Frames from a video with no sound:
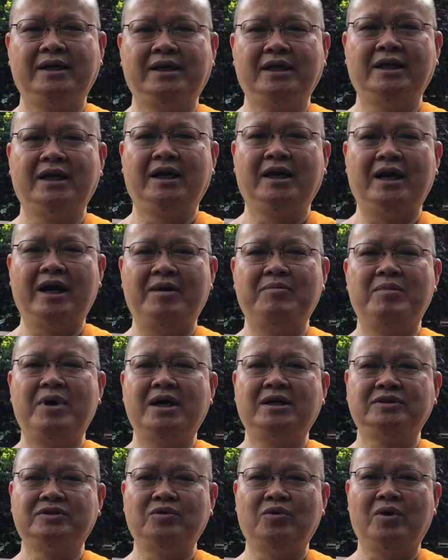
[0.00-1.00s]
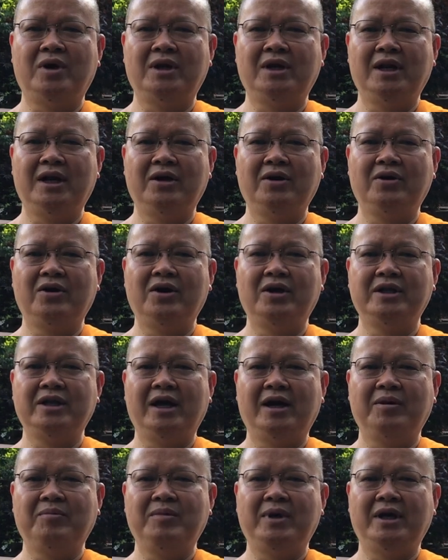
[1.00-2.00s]
กิจกรรมบางส่วนเราก็
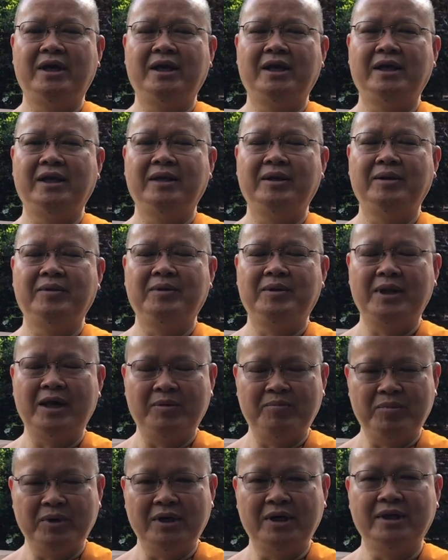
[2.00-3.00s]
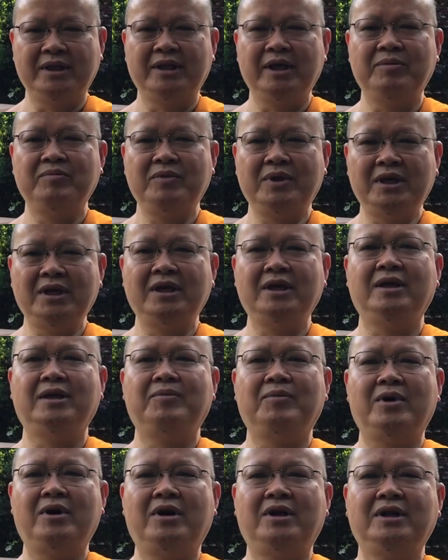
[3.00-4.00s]
ยังไม่ได้เปิดเต็มที่
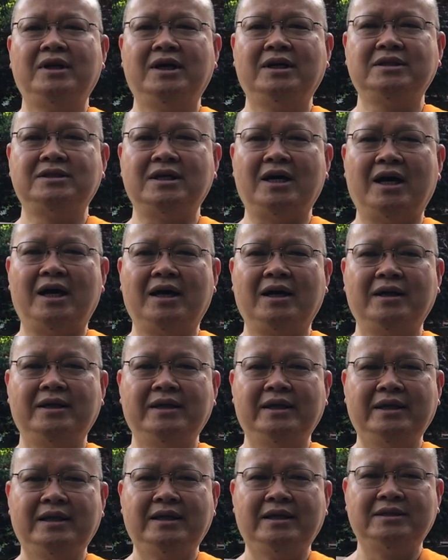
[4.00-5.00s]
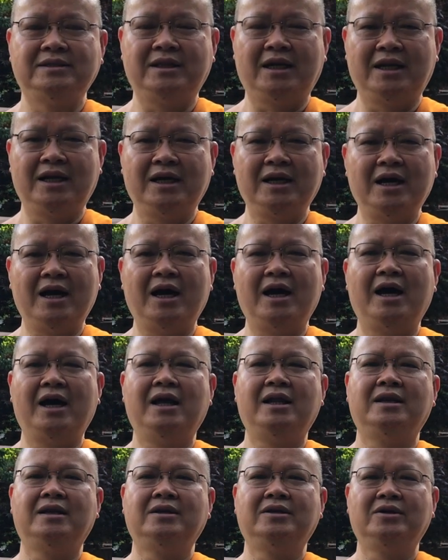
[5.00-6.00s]
เพราะเนื่องจากสถานกา
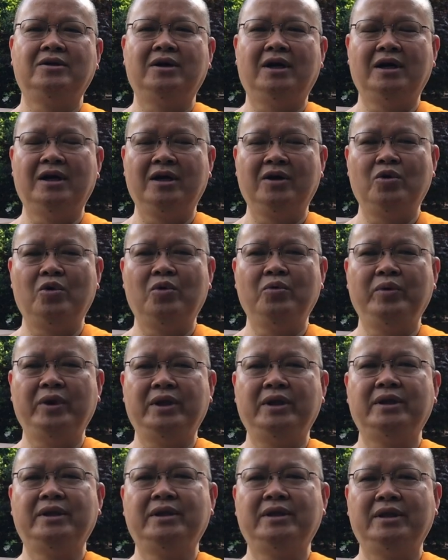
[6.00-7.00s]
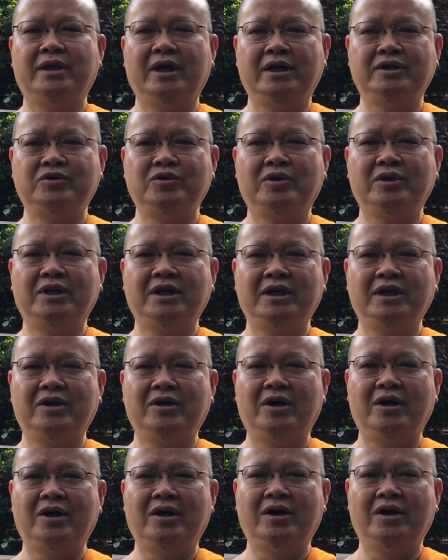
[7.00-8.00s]
รณ์โควิด ช่วงนี้
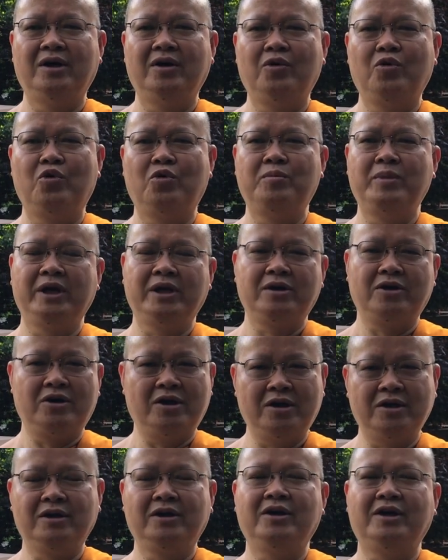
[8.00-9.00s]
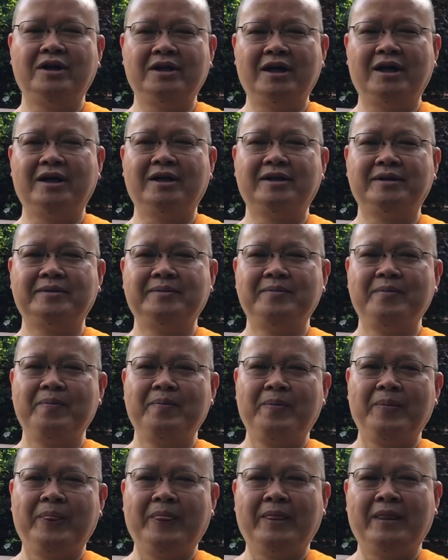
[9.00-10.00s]
ก็โอไมครอนก็ยัง
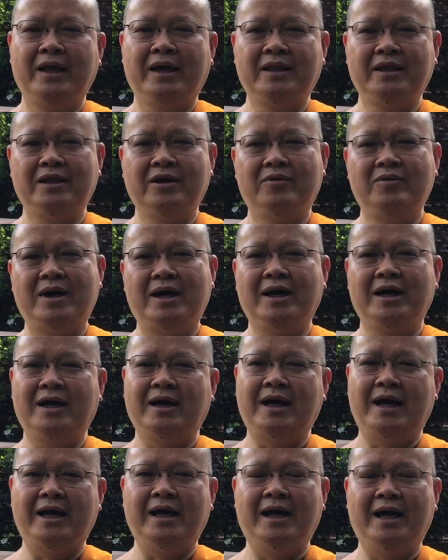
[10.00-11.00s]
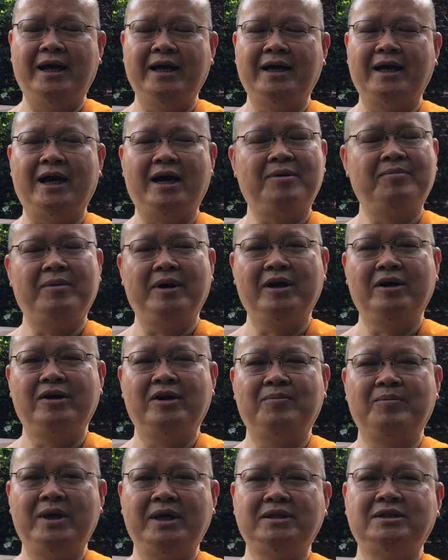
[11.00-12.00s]
อาจจะว่าหายขาดไป
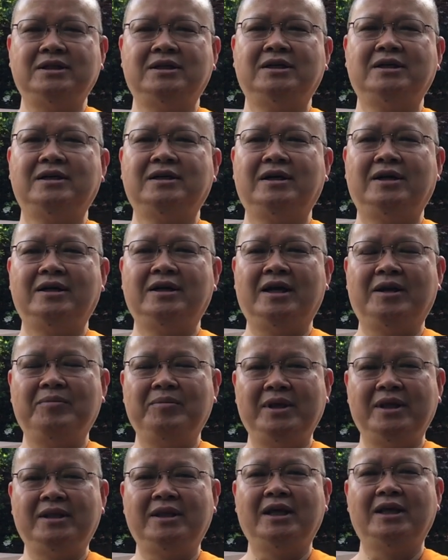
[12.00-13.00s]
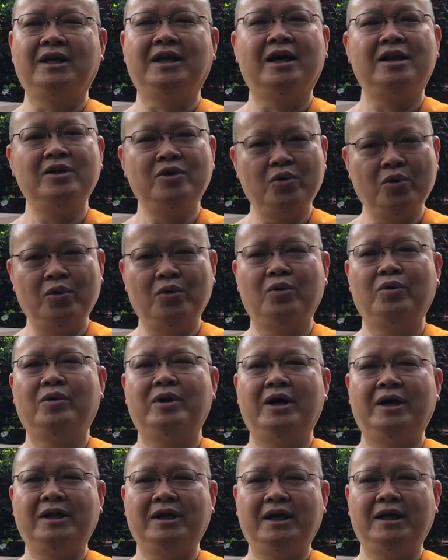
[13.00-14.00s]
ก็ไม่เชิงก็ยังมีติดกันอยู่
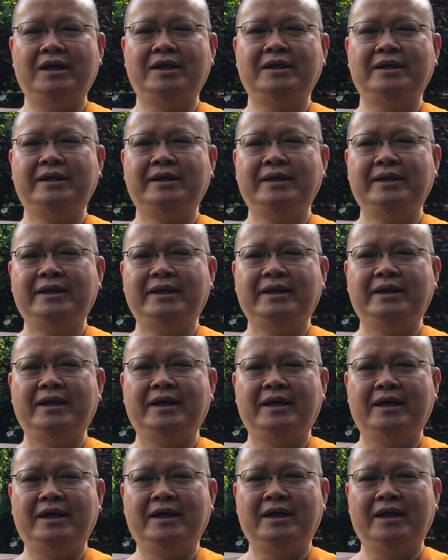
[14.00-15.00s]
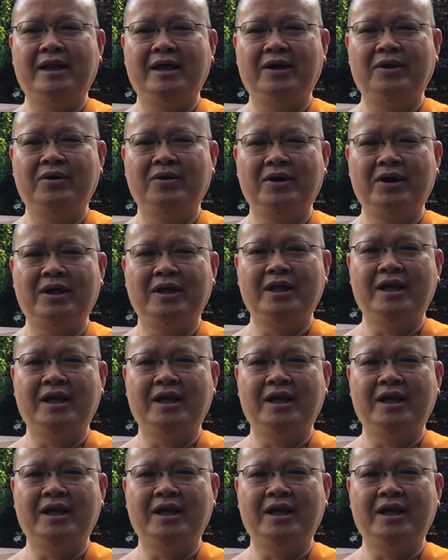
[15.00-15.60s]
ดังนั้นเราก็